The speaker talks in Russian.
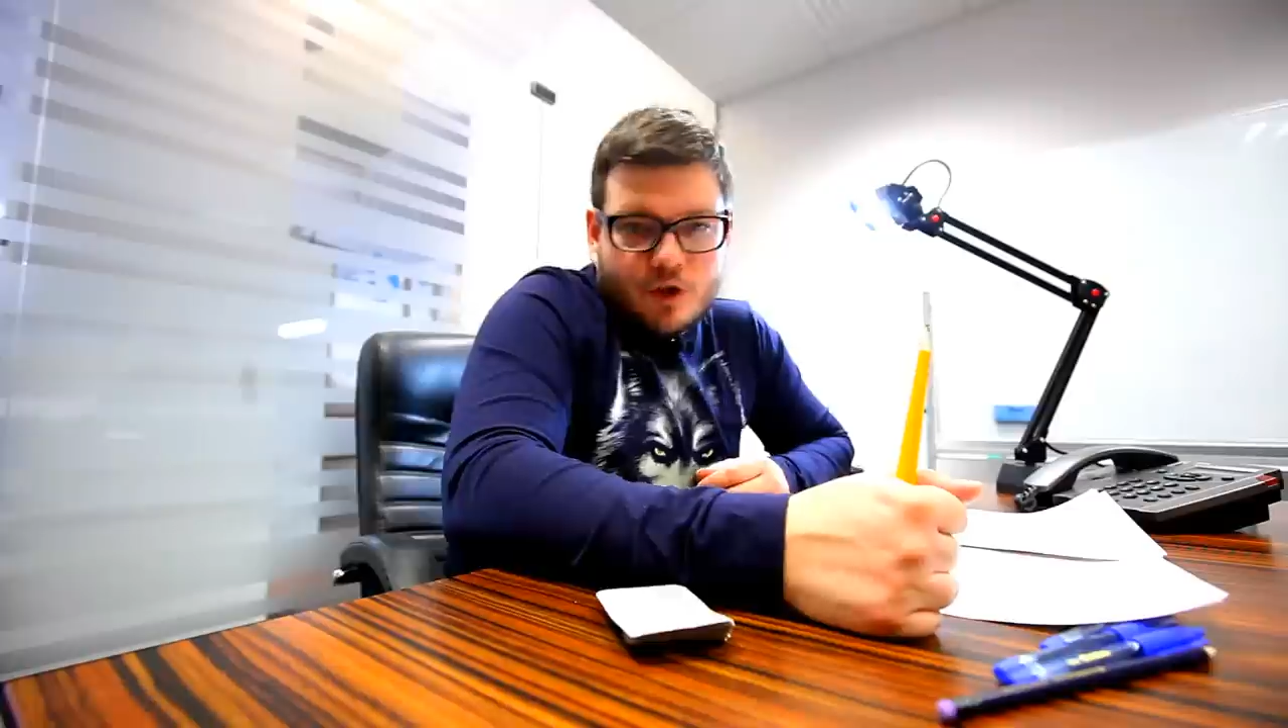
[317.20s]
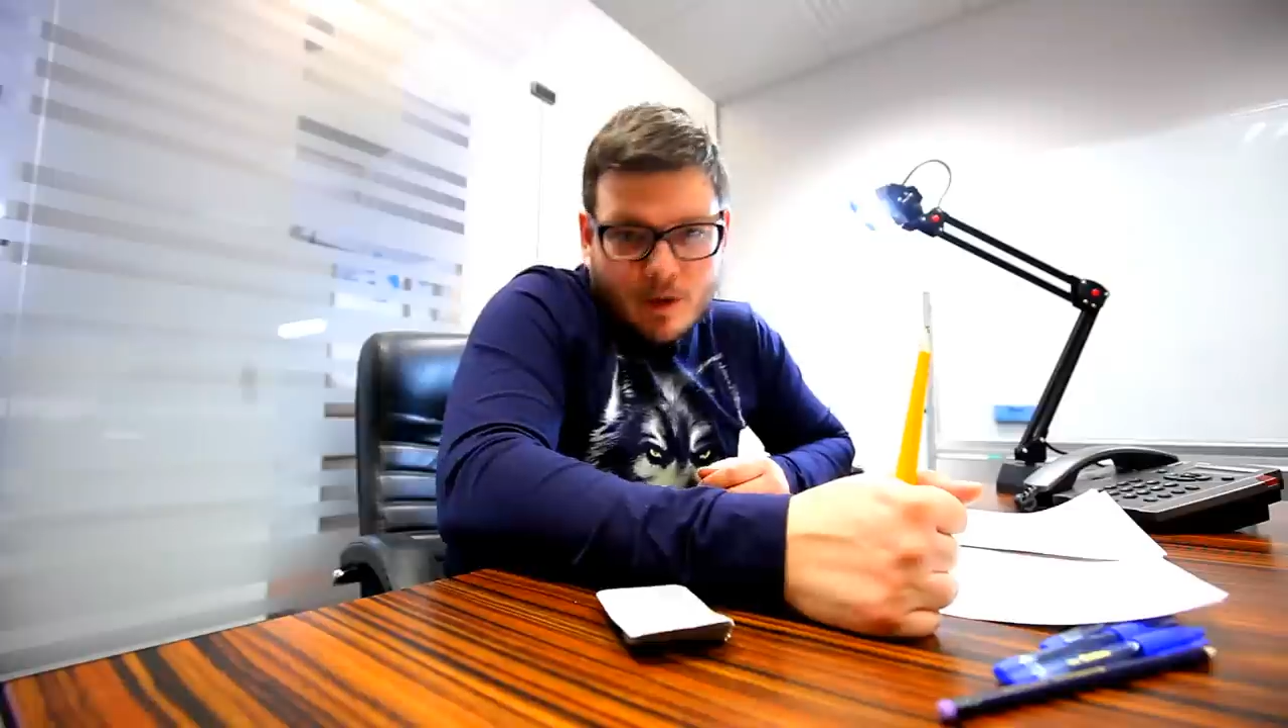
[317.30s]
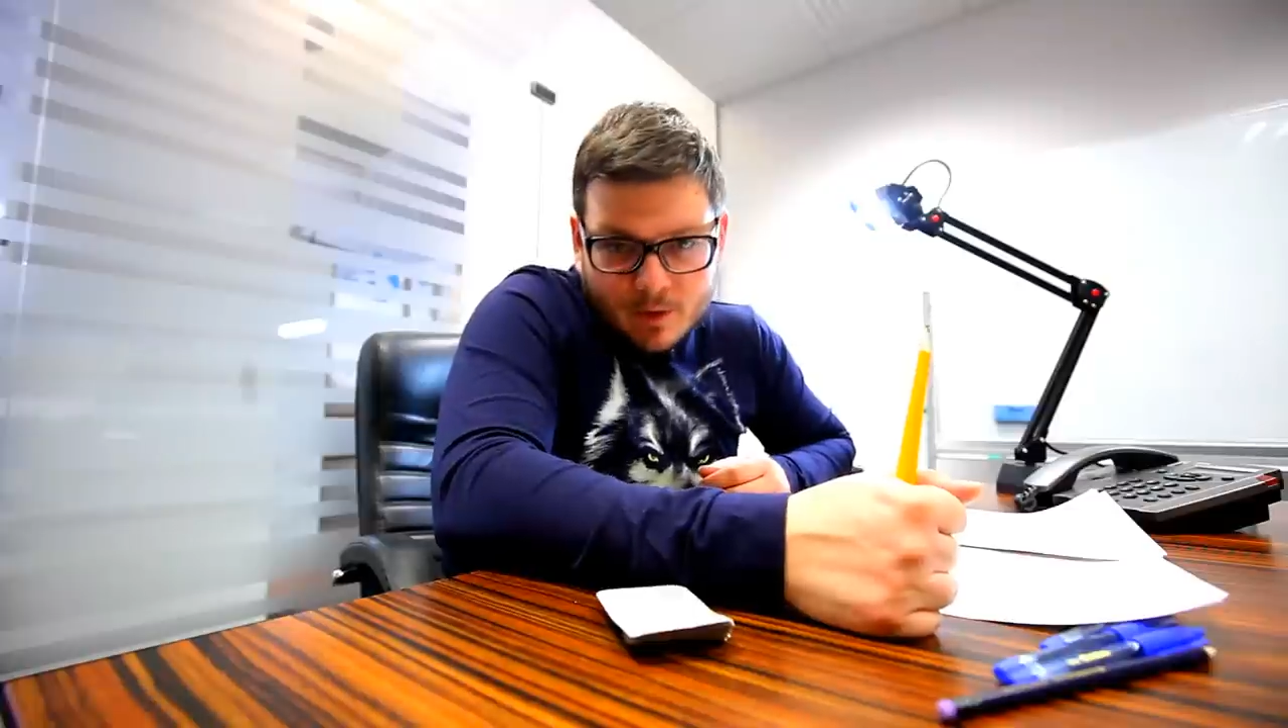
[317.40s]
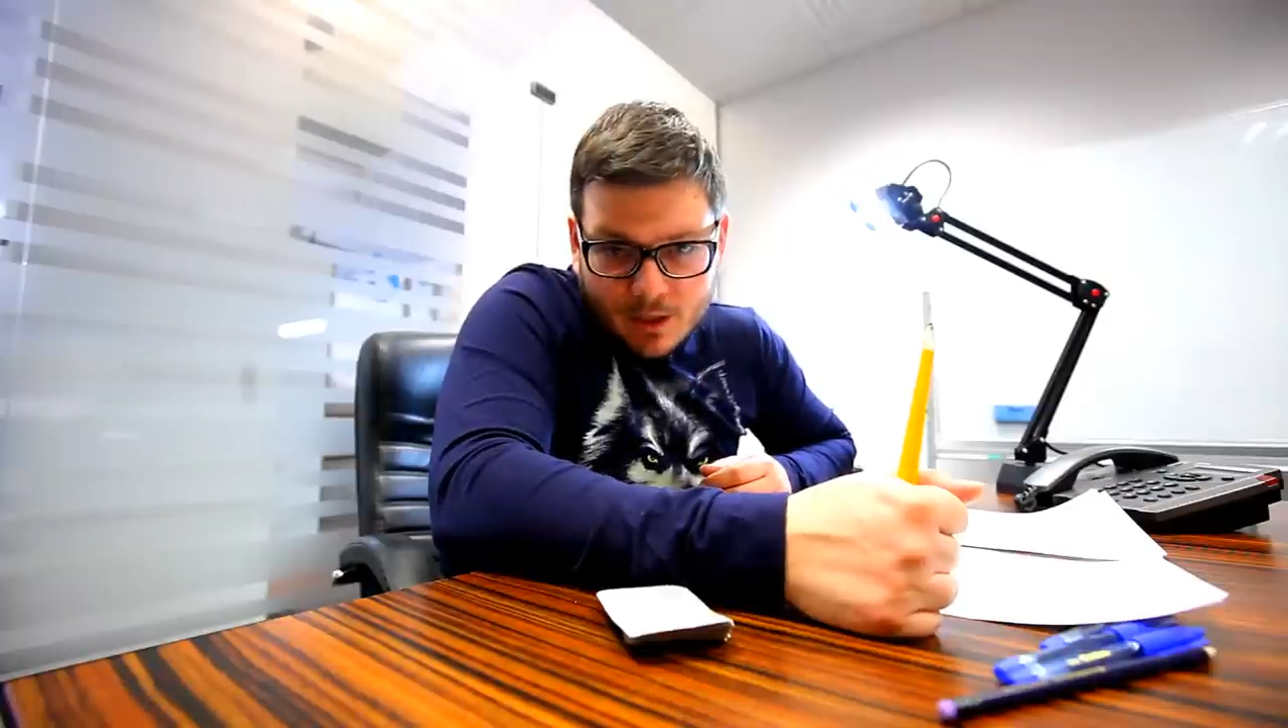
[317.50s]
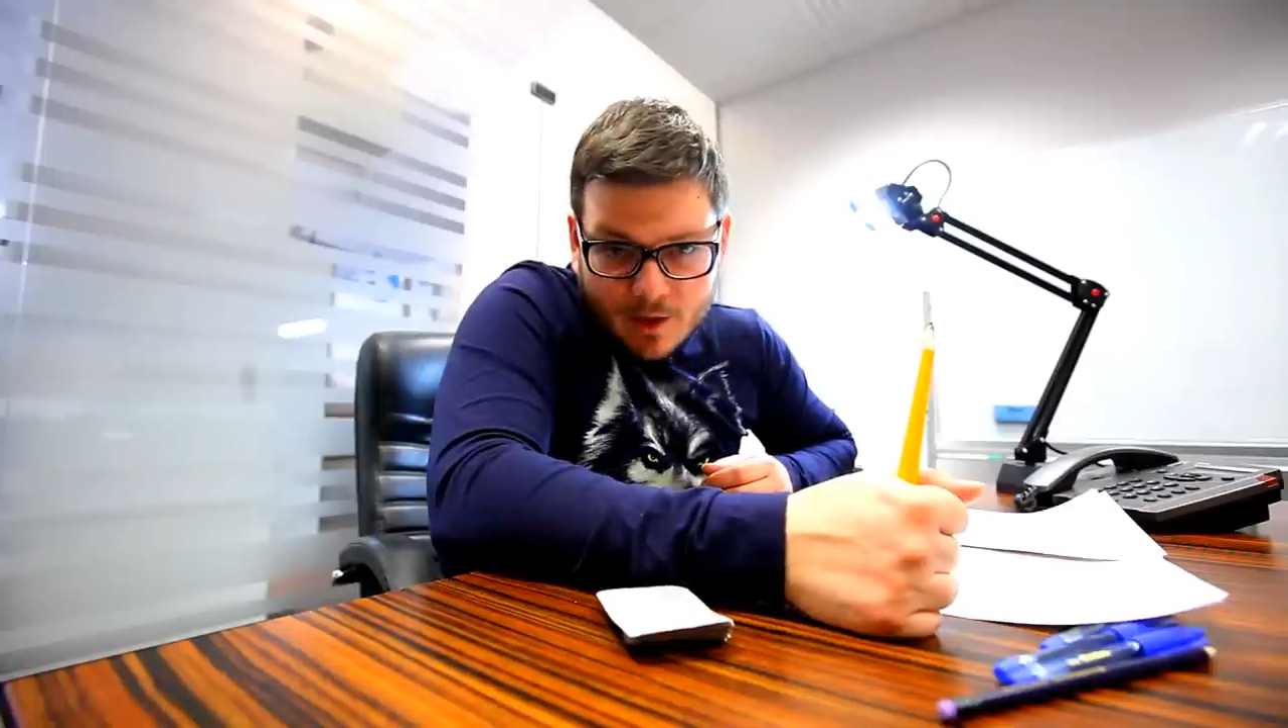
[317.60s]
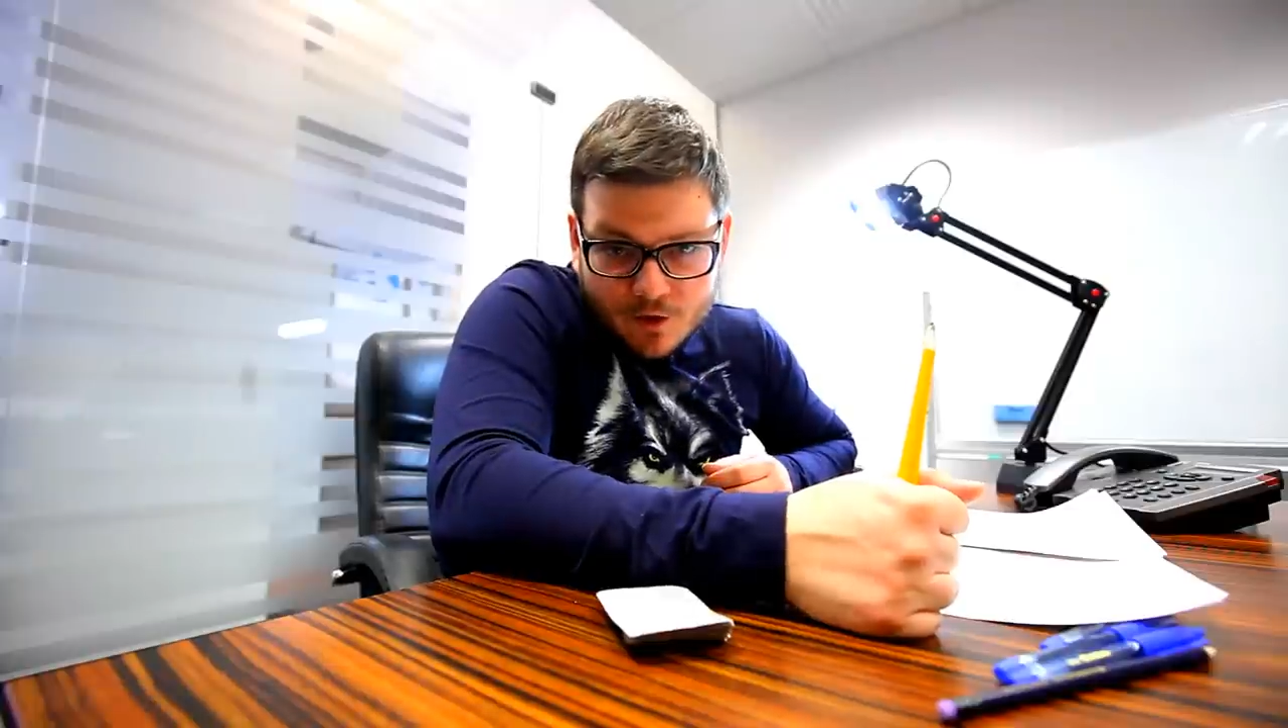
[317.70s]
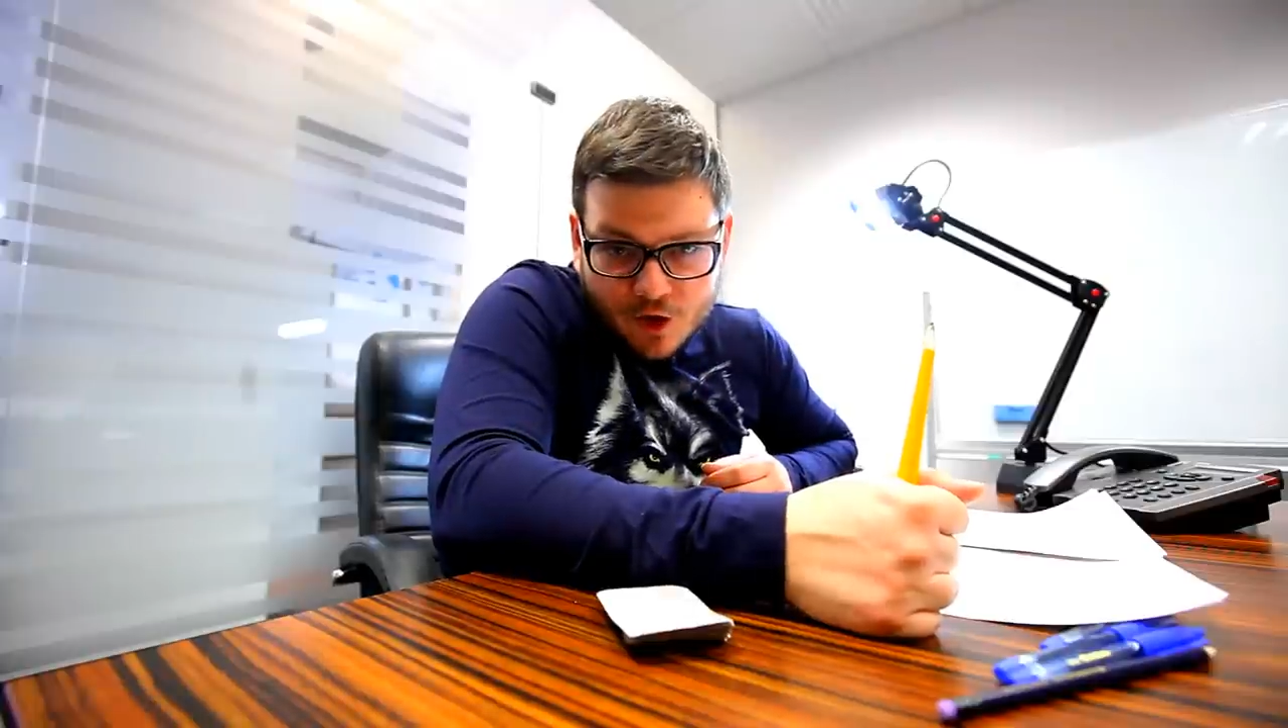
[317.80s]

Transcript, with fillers: Чем это